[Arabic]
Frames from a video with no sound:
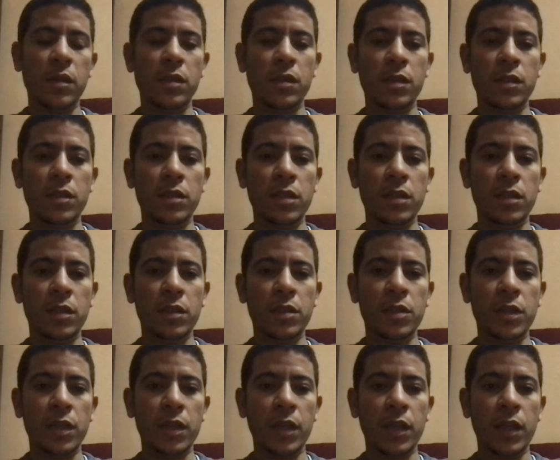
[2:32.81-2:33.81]
سجل
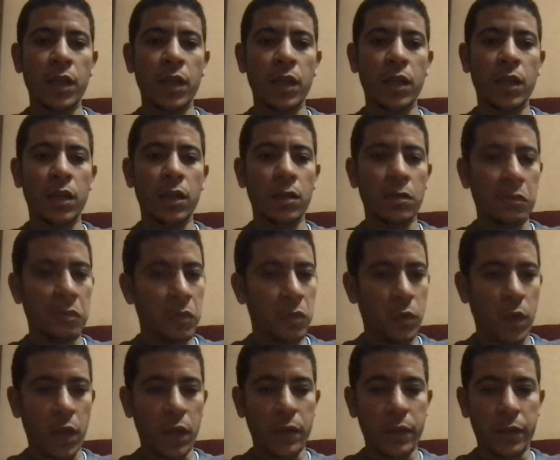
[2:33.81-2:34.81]
تجاري
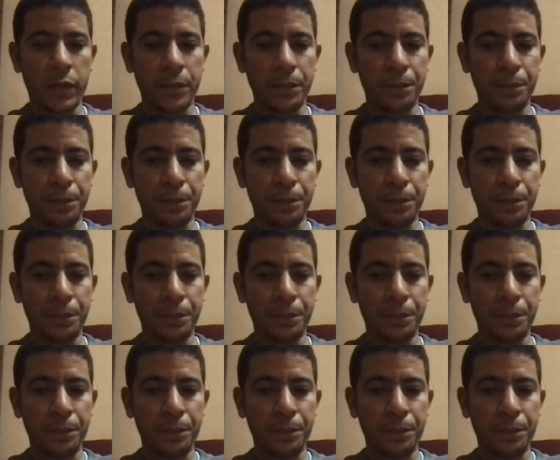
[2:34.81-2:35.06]
وحده